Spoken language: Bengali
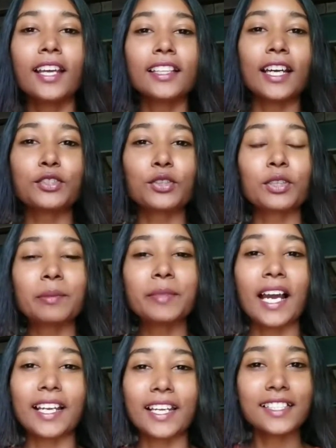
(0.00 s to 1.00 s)
তাই জন্য আমি
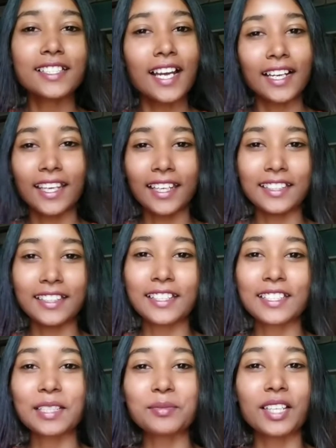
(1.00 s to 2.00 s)
আগে চা খেয়ে
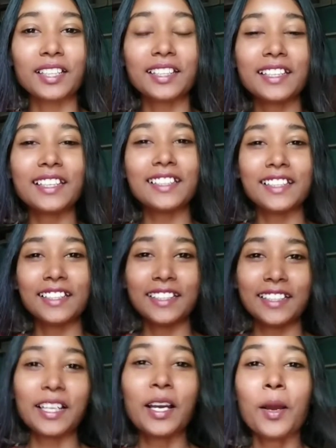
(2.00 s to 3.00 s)
নিয়েছিলাম যাতে খিদেতে
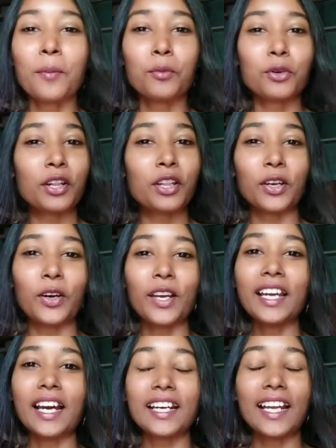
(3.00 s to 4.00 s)
না মরতে হয়
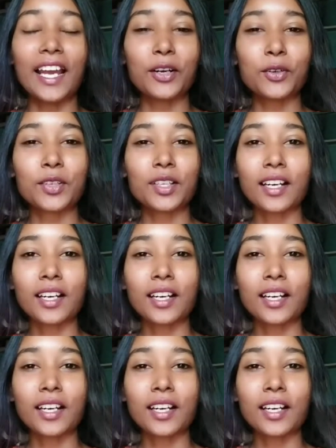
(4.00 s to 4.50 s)
আর এখন